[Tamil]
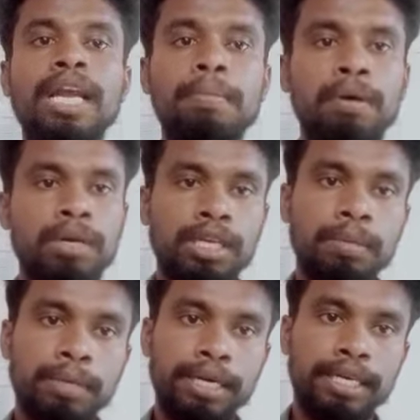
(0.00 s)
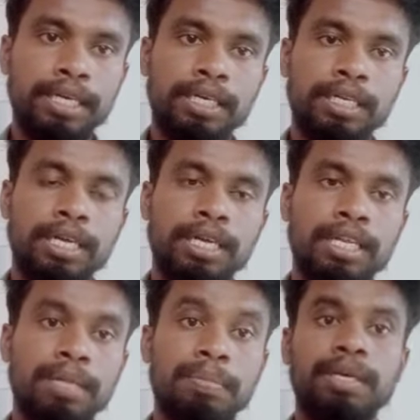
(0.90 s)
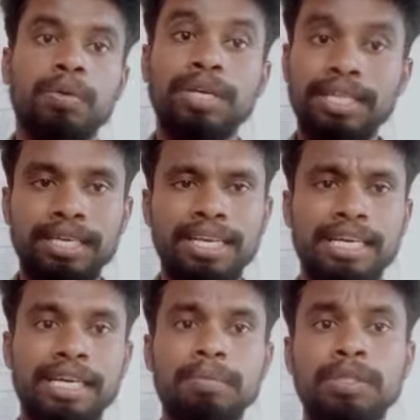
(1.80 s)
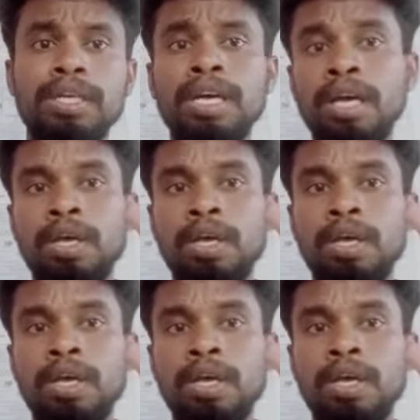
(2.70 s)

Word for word: எல்லா மாவட்டத்திலையும் பயிரிட்டிருக்கிறதா கருதப்படக்கூடிய இந்த ரகம் வந்து